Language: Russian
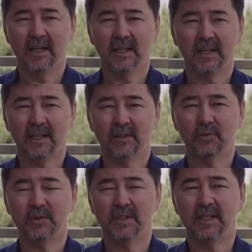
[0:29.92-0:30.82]
А,
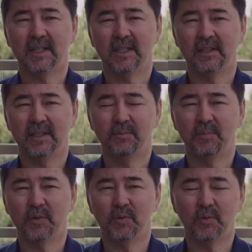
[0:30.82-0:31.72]
то есть я не
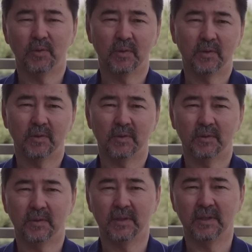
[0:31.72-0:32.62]

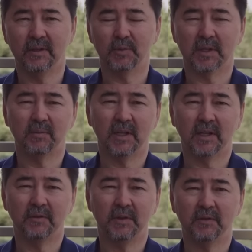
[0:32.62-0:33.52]
пью, не употребляю
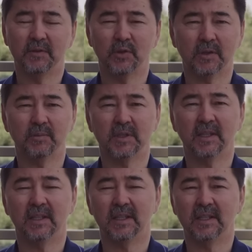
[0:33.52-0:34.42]
кофеин в черном
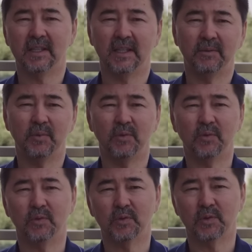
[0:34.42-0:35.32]
шоколаде, я не
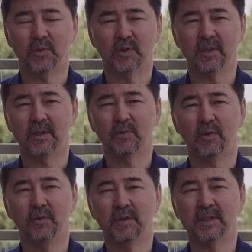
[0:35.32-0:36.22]
пью черный
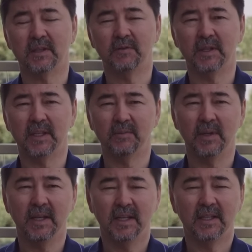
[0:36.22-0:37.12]
кофе с кофеином,
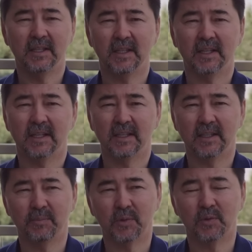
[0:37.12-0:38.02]
и я
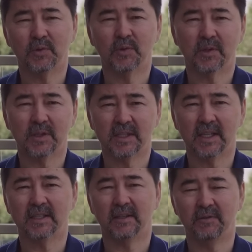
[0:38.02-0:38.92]
не пью черный
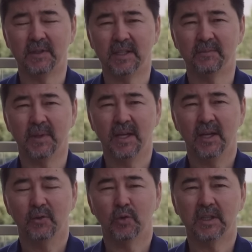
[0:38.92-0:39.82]
чай с кофеином.
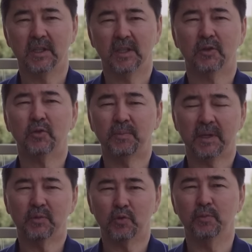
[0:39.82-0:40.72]
Но это не так, что
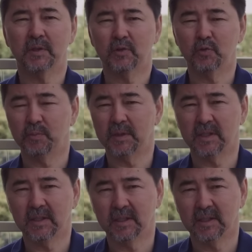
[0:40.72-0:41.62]
прям
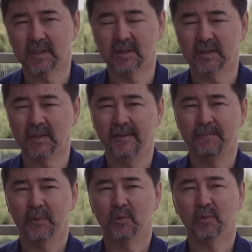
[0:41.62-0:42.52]
супер-супер. Э,
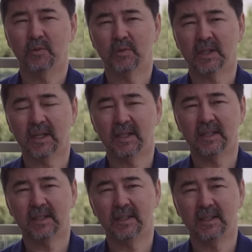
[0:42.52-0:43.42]
ну,
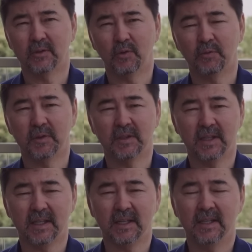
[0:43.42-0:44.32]
шоколад и кофе,
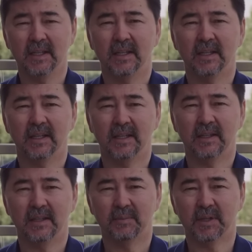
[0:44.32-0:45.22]
да, э,
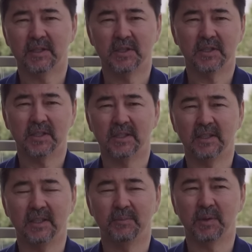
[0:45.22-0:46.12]
я практически
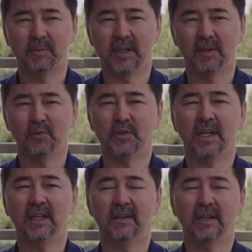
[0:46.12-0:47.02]
не применяю. Но
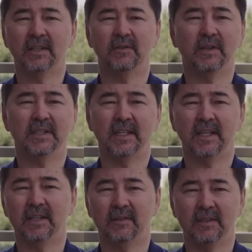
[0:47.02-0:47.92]
чай, когда в
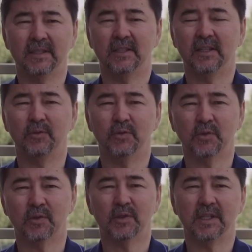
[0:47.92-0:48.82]
гостях, если налью
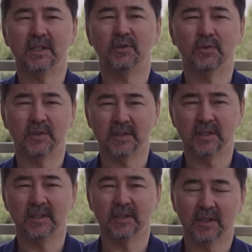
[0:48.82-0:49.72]
черный чай, что здесь
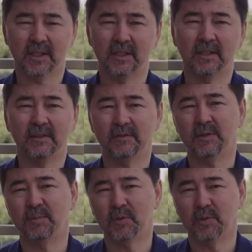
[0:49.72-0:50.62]
делаешь, иногда
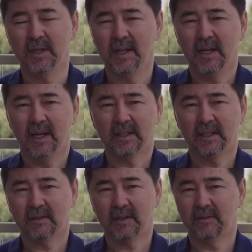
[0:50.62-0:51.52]
выпью. А
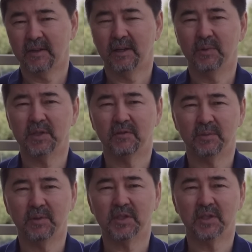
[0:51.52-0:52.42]
так а, обыч, в
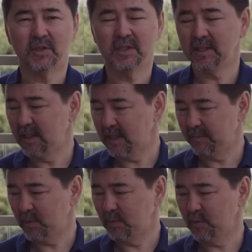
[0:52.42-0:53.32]
обычной жизни я
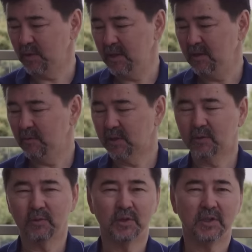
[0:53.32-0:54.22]
пью вот
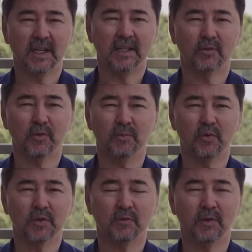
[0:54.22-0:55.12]
такой чай,
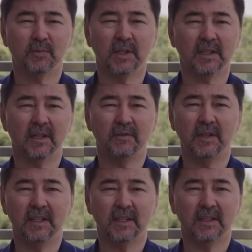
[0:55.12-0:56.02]
ройбуш, в нем нет
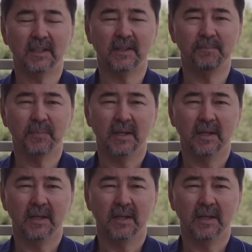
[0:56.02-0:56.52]
кофеина, это